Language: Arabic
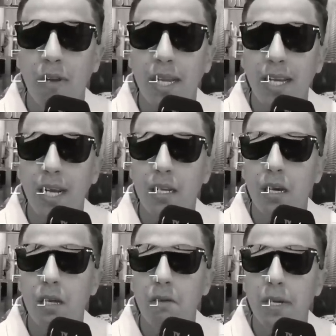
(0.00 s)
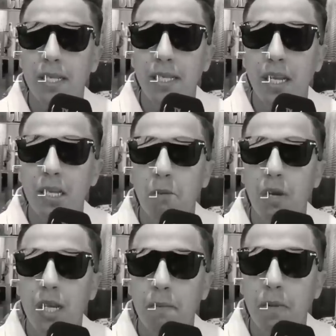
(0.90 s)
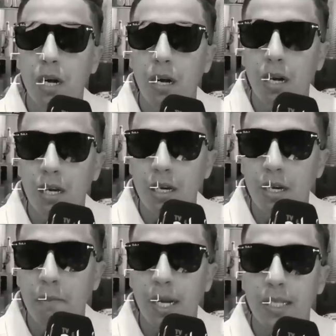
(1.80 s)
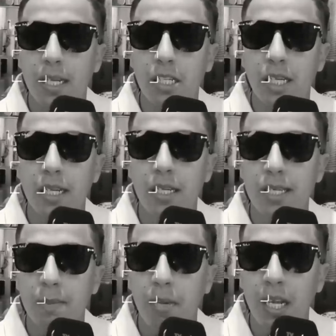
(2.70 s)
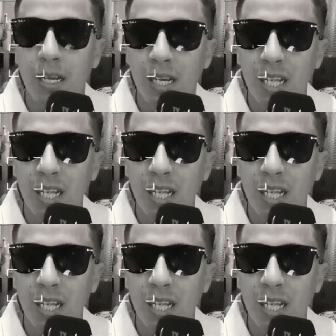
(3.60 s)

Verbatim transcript: ولكن انا الوالد ديالي هو اللي ما ما قدرش اني نصبر